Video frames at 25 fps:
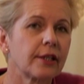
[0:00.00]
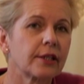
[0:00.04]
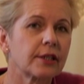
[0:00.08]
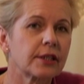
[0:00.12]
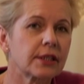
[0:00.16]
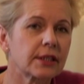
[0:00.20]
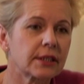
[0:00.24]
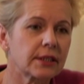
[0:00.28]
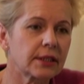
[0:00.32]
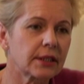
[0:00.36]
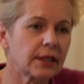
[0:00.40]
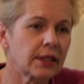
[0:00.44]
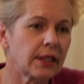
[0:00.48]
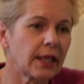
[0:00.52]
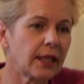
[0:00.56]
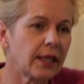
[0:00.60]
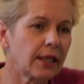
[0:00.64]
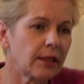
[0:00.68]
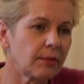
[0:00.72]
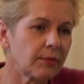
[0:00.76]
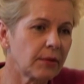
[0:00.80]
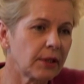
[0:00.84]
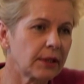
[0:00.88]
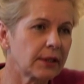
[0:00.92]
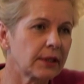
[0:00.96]
z
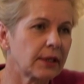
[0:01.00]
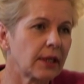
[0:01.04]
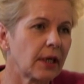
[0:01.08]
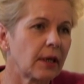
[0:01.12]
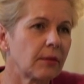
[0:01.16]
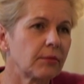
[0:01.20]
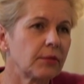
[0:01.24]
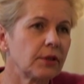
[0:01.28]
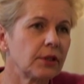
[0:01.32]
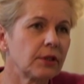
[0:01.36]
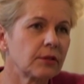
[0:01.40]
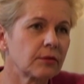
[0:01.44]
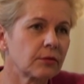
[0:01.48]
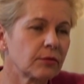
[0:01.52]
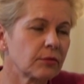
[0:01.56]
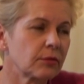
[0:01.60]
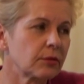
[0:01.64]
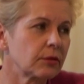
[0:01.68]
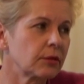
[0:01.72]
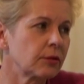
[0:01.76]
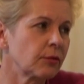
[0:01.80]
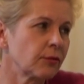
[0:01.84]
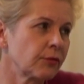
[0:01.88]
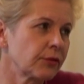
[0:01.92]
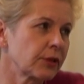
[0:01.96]
elementami i
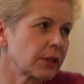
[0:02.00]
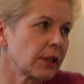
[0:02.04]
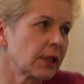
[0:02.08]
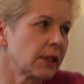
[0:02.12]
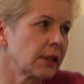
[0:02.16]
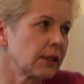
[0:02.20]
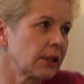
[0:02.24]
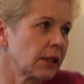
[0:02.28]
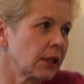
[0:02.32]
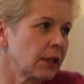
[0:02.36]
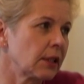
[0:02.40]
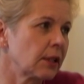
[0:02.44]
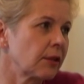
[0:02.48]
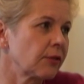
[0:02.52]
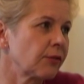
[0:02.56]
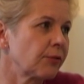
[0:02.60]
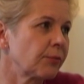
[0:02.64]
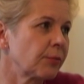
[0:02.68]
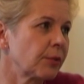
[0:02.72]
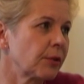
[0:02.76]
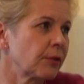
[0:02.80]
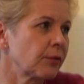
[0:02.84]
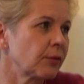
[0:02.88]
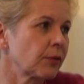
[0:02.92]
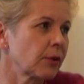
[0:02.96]
uwzględnieniem
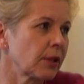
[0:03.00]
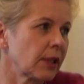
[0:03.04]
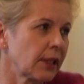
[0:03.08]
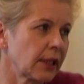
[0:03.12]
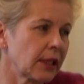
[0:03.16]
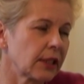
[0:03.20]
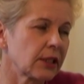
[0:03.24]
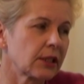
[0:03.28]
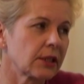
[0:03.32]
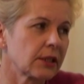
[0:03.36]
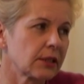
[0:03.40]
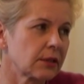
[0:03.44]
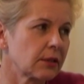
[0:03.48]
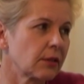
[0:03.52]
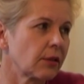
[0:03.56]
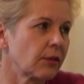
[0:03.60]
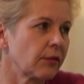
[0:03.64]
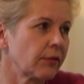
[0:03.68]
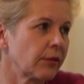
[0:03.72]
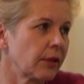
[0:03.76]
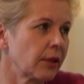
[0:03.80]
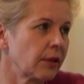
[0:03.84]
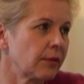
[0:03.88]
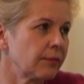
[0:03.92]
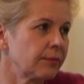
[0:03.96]
wpływu na nasze
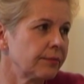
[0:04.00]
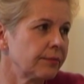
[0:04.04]
zdrowie.